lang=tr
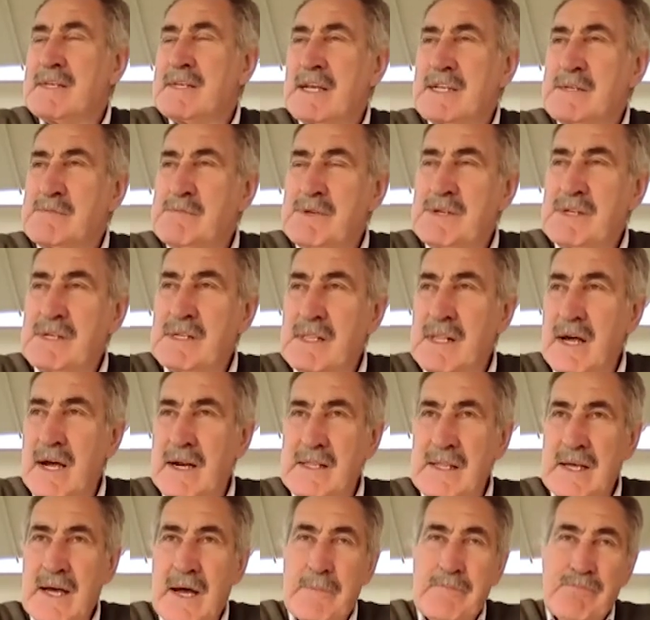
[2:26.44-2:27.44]
biz geçmiş
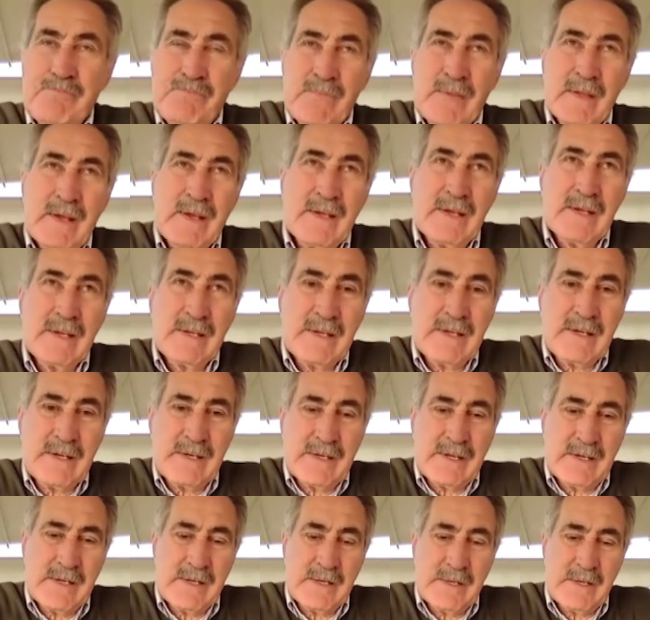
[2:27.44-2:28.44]
yıllarda
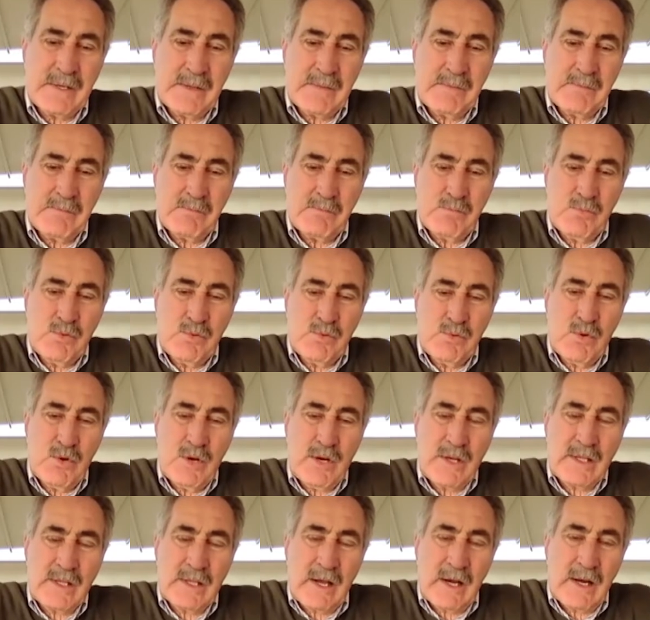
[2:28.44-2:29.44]
e, bu
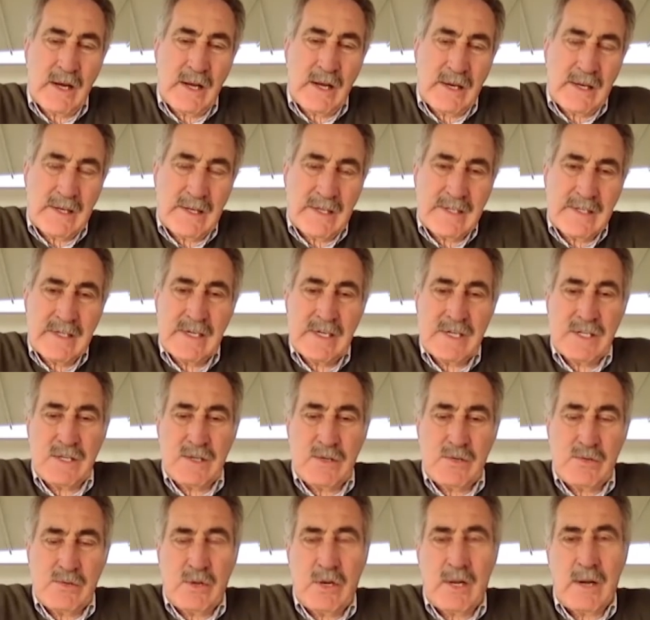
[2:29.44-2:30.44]
iktidarların
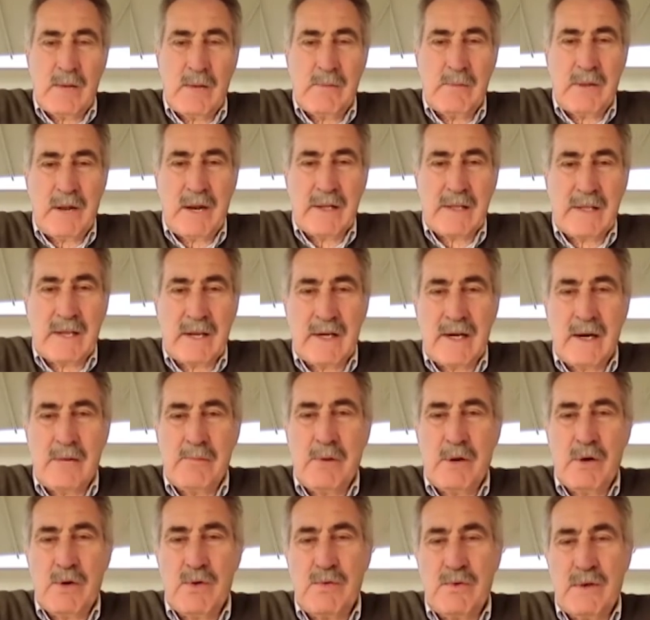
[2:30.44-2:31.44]
sıkıştığı dönemlerde
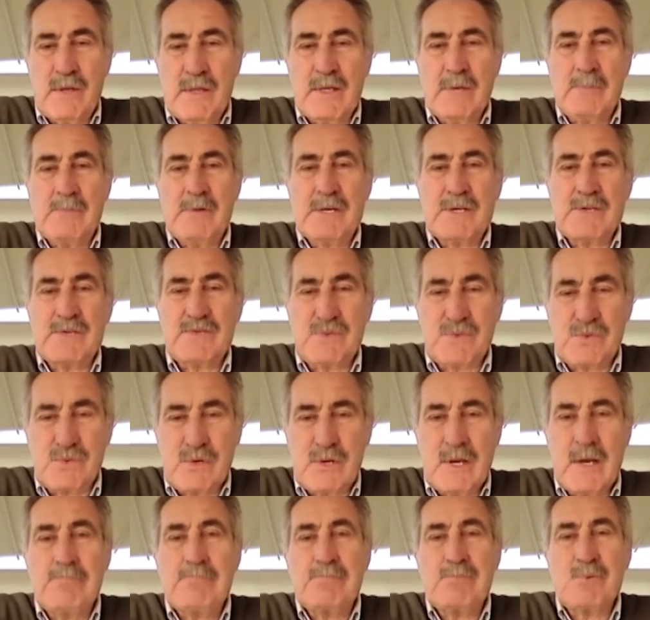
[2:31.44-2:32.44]
kaba kuvvete
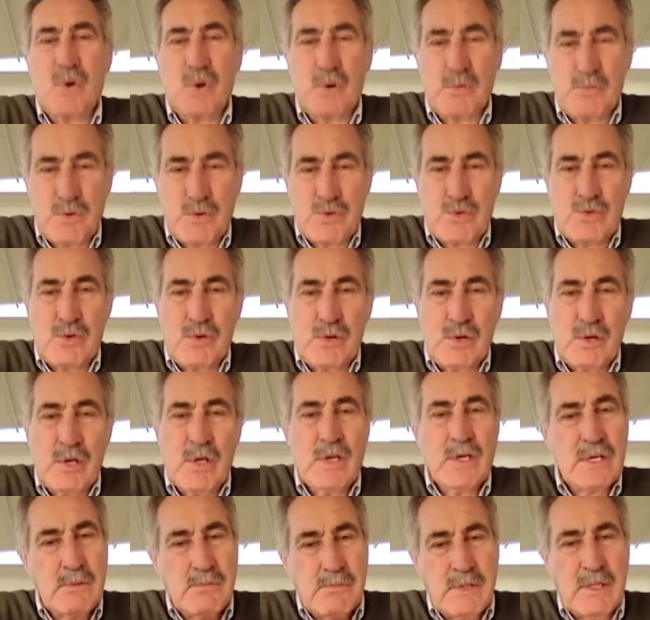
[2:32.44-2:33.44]
başvurduğunu hep görmüştük.
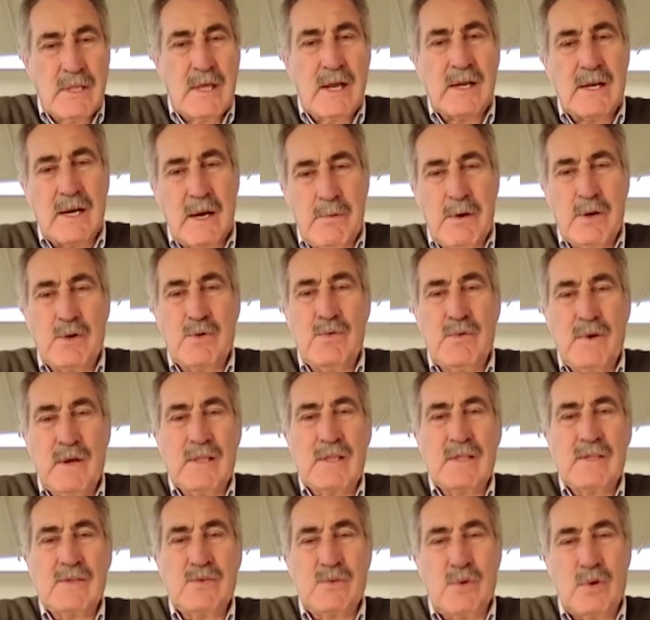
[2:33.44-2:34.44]
Şimdi de kaba
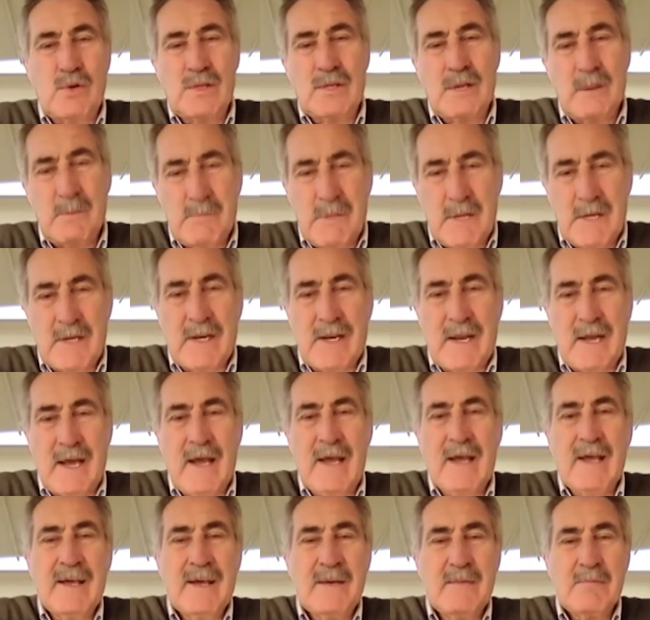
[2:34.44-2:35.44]
kuvvet
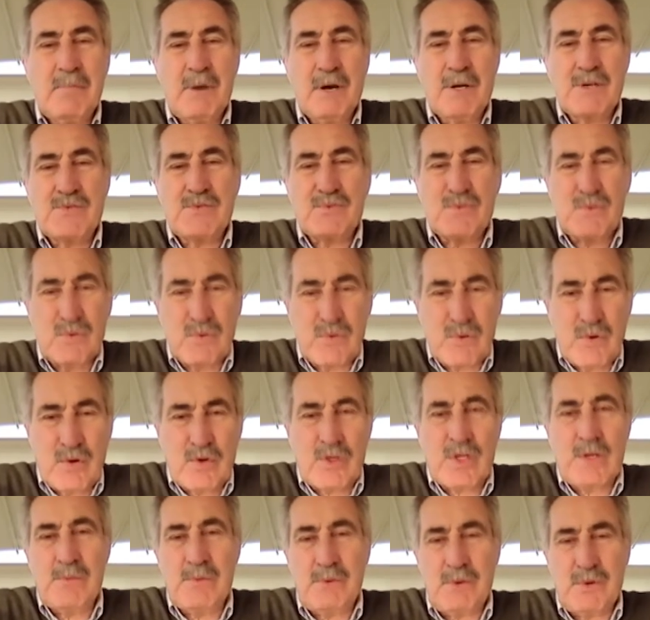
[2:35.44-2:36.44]
yöntemlerine
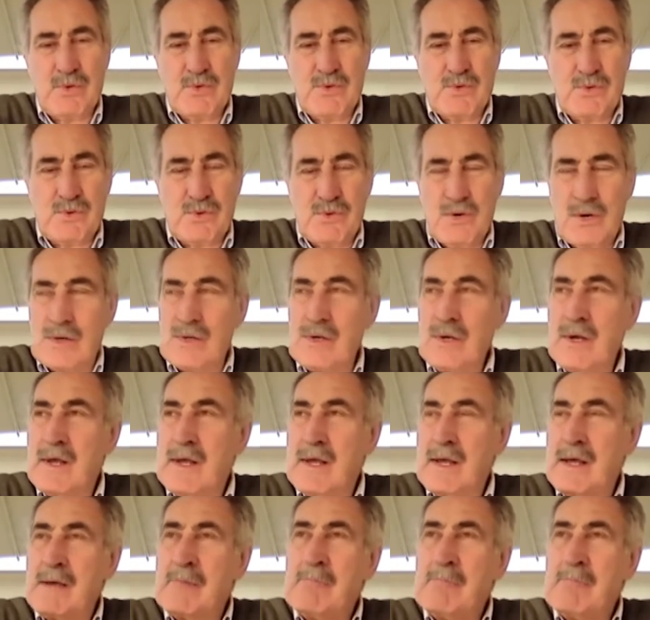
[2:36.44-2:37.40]
başvuruluyor gibi gözüküyor.